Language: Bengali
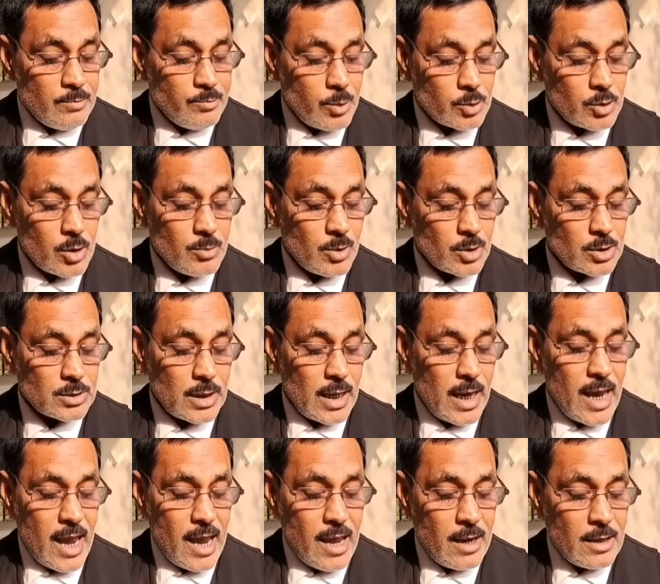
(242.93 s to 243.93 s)
প্রথম হচ্ছে
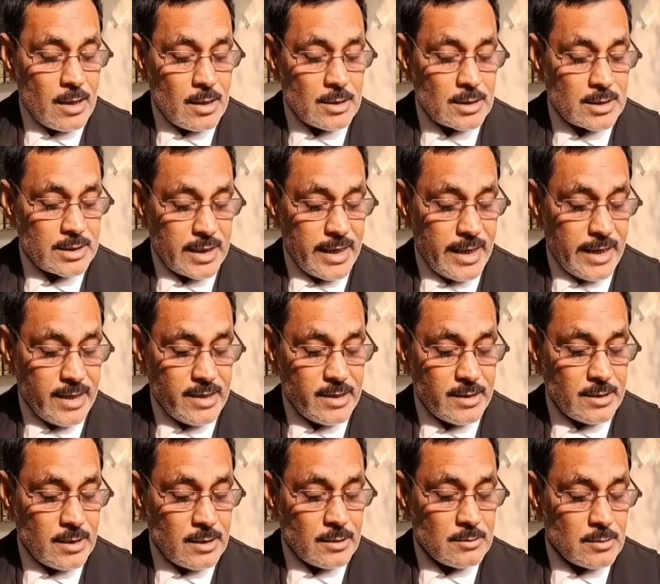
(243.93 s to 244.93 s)
সেন
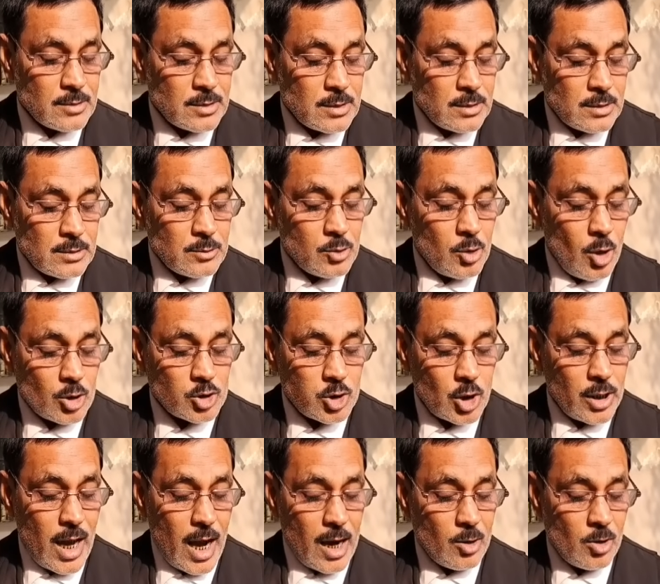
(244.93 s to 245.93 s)

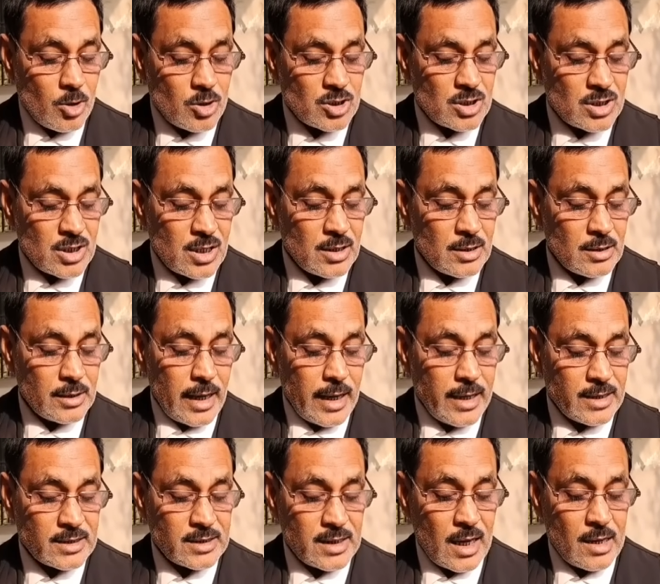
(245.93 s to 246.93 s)
দশই আগস্ট
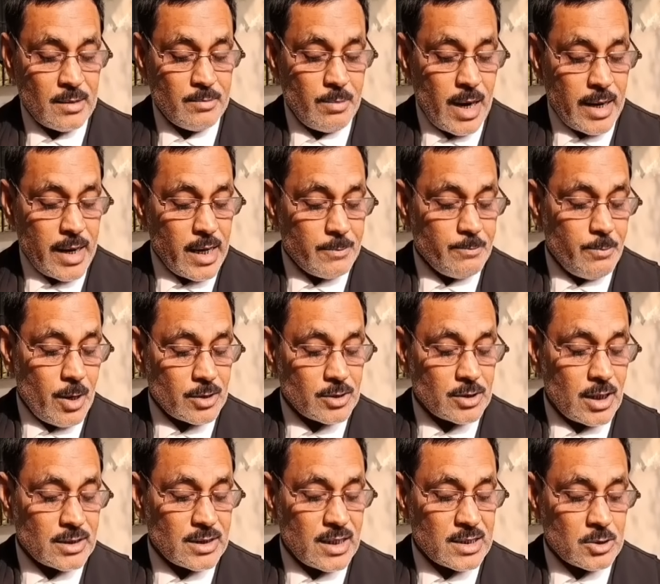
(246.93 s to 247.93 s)
তেইশ সাল মানিক
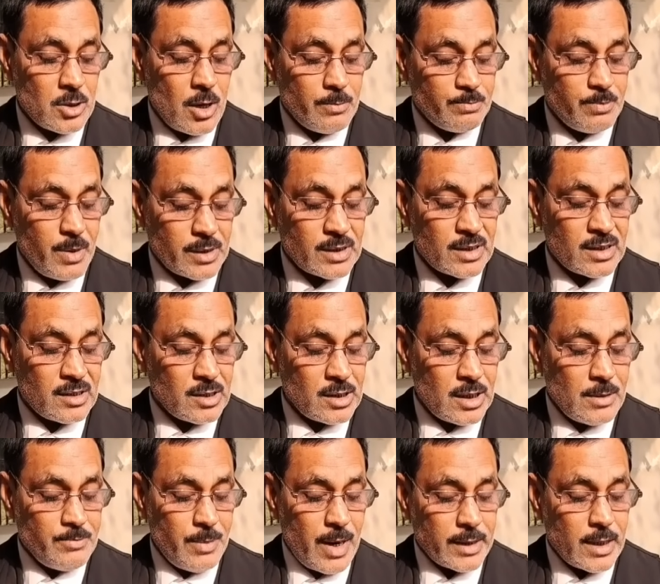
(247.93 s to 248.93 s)
ভট্টাচার্যের
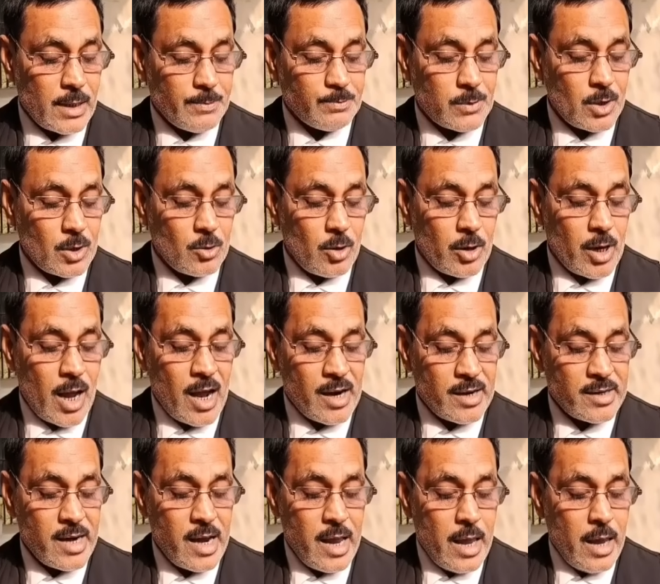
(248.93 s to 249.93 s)
সম্পত্তি বাজেপ্ত করার
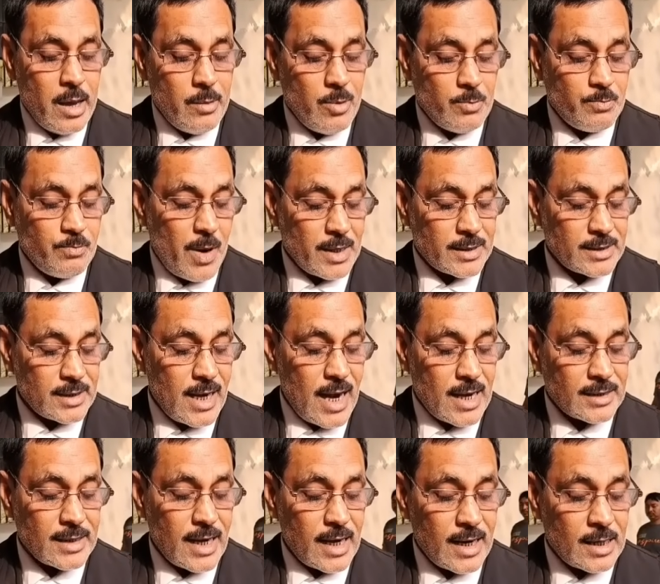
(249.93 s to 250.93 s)
এবং পাঁচ
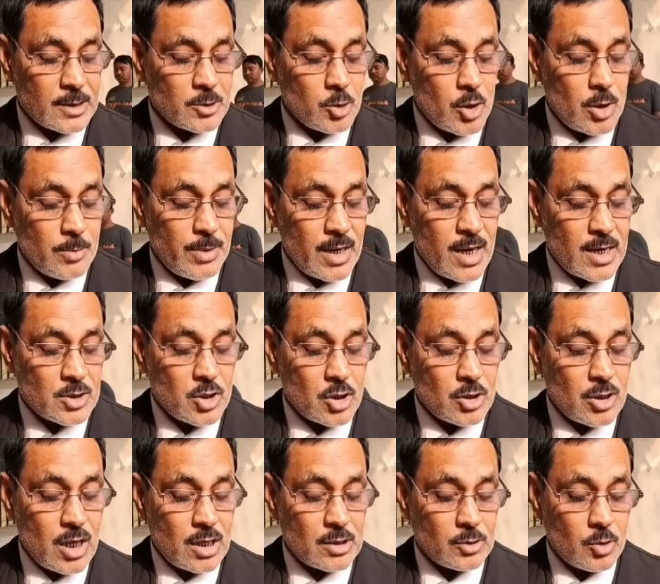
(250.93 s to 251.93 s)
লাখ টাকা জরিমানা
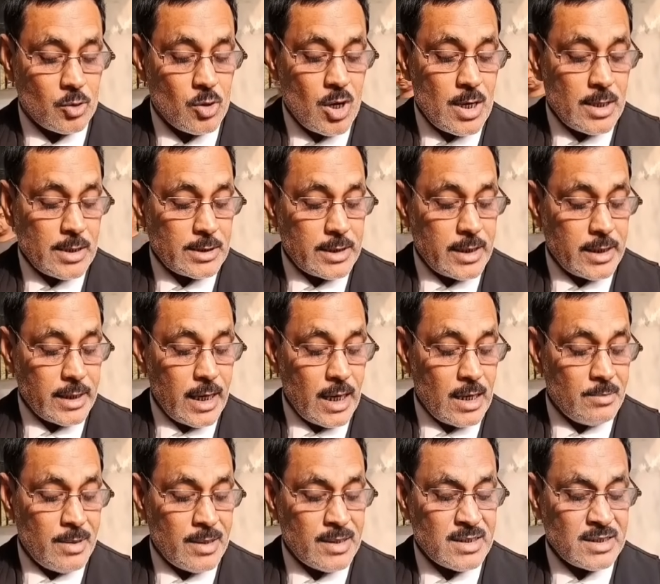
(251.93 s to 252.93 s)
সংক্রান্ত
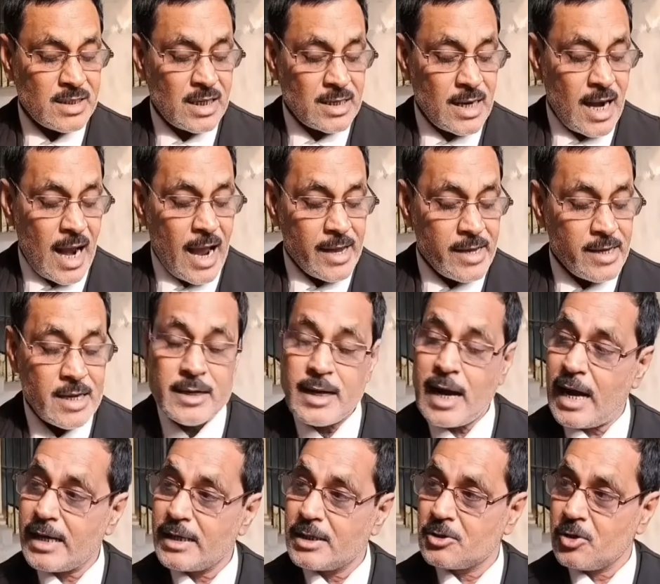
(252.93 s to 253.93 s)
সিঙ্গেল বেঞ্চের রায়
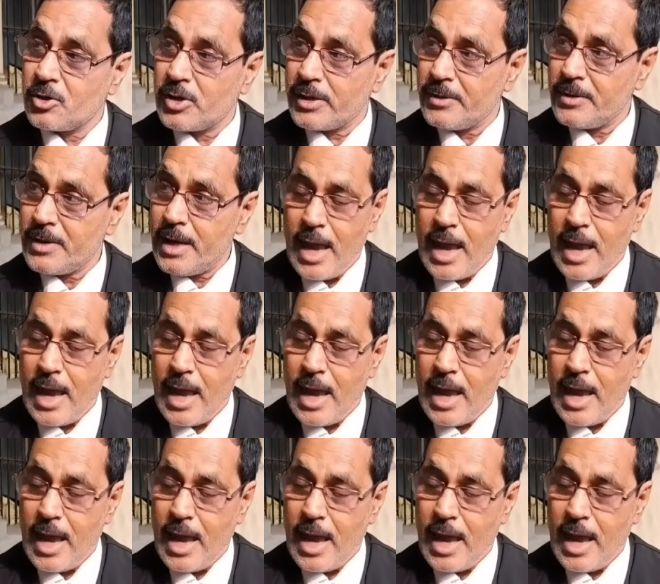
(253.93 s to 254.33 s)
খারিজ করে